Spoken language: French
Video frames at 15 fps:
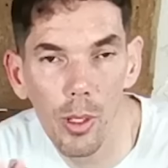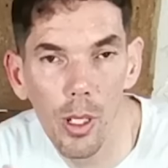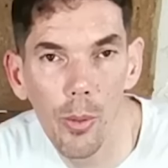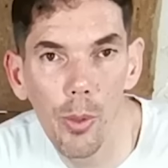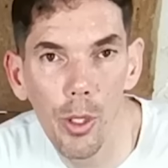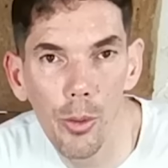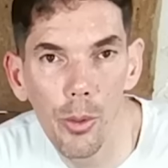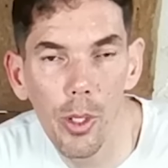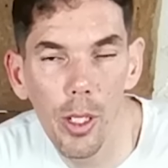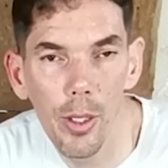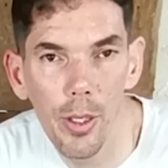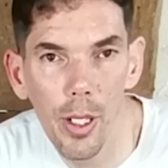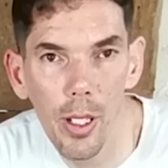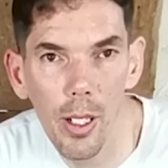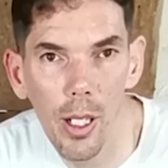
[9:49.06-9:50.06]
Donc, la voiture
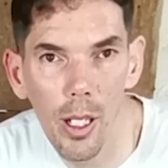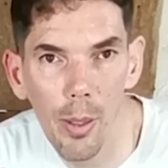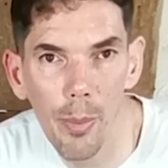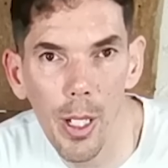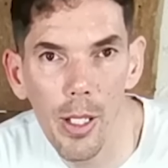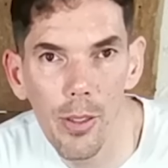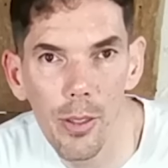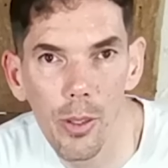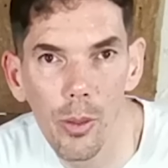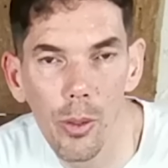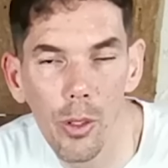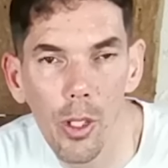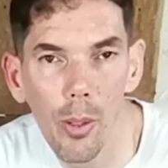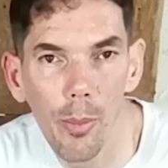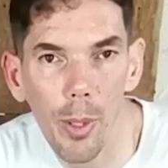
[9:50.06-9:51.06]
était à la base
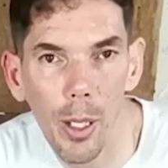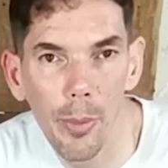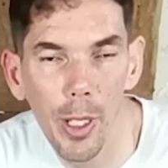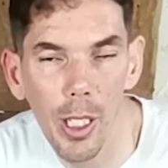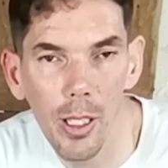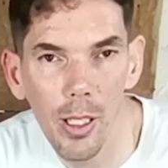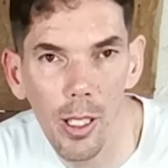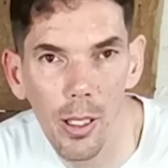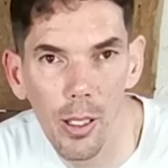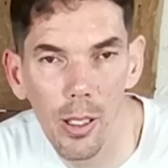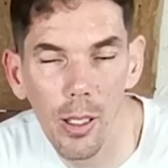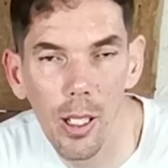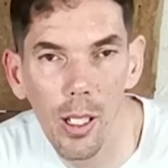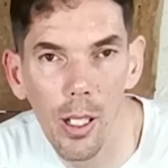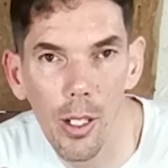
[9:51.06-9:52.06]
aux normes américaines.
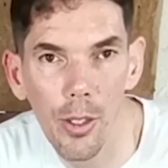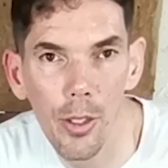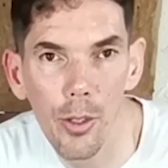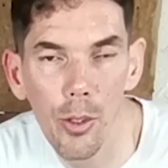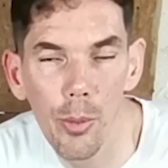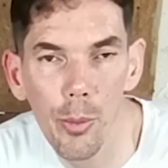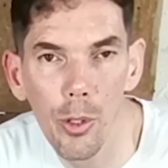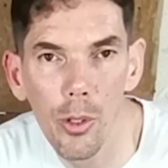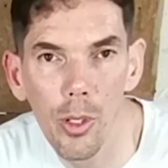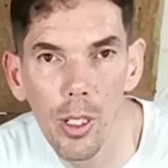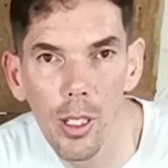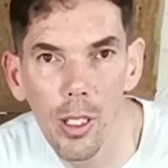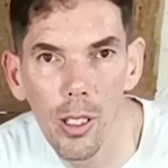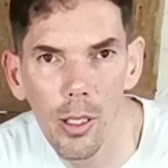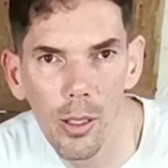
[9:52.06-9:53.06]
Elle a été
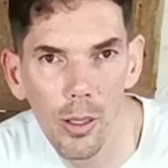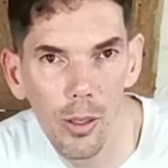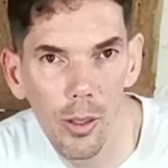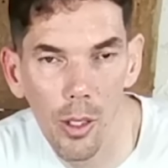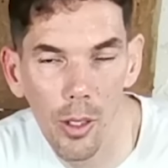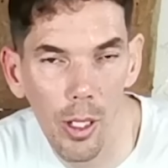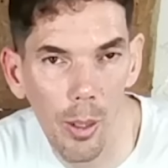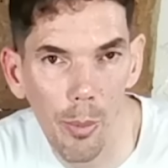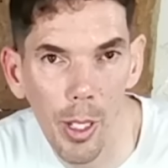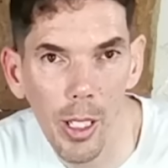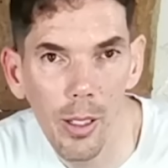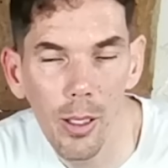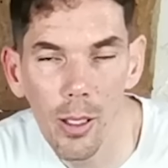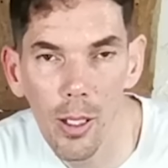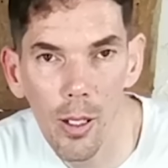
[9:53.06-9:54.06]
homologuée en
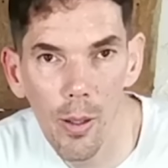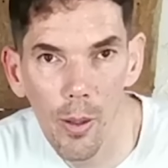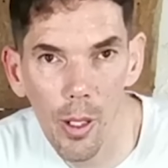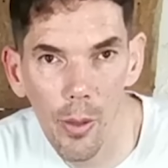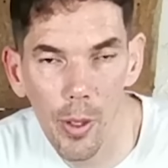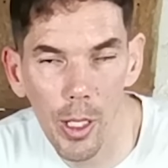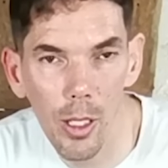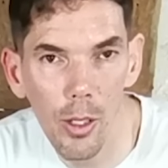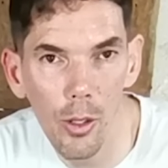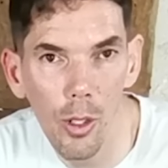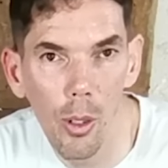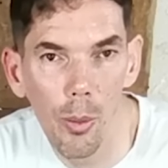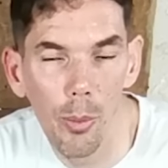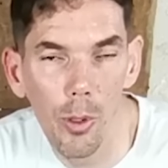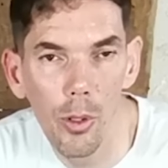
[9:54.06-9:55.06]
Allemagne avec les
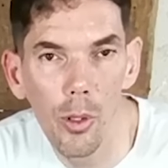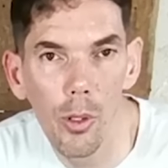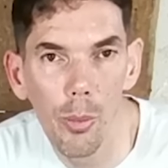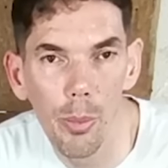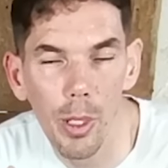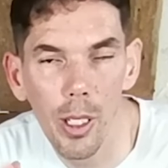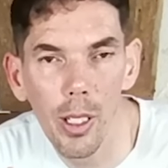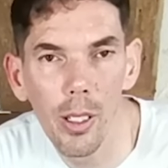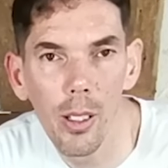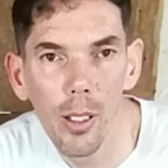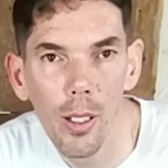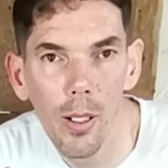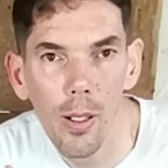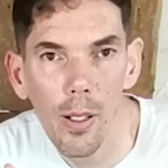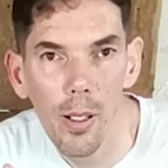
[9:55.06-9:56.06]
normes européennes.
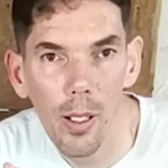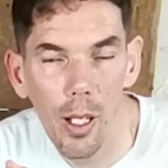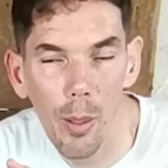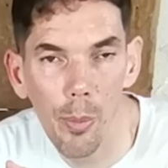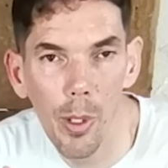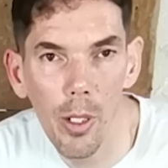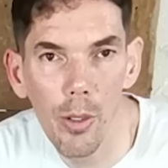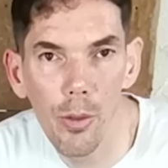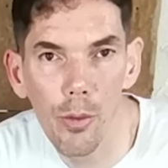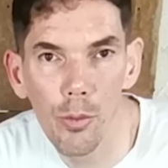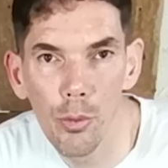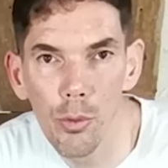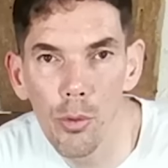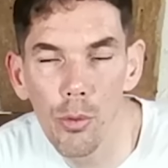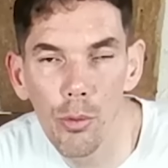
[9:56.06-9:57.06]
Après,
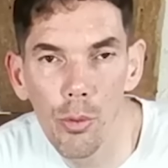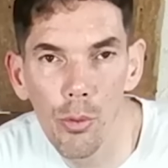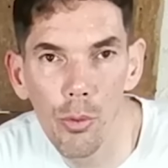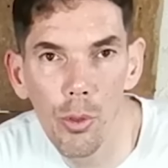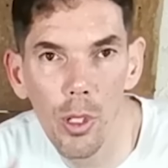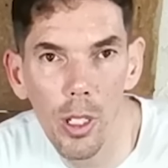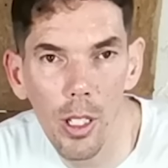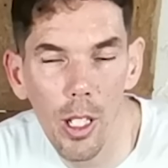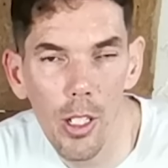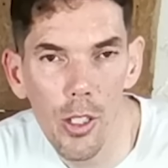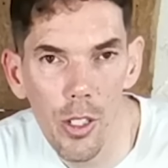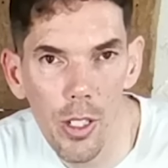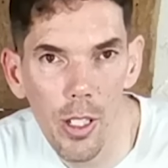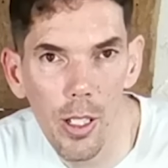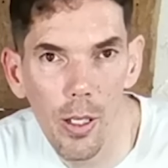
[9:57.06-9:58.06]
vous, vous voulez
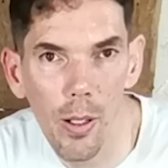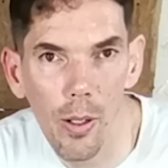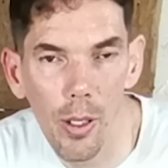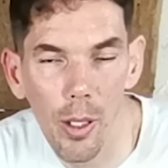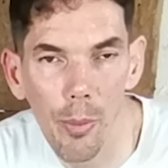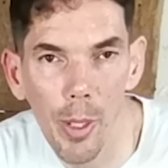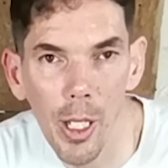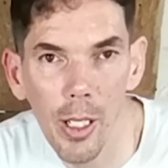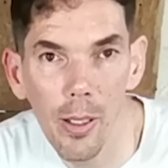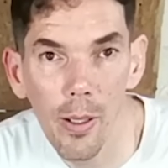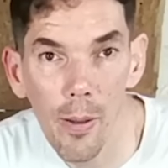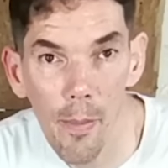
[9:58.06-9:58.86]
l'acheter en Allemagne,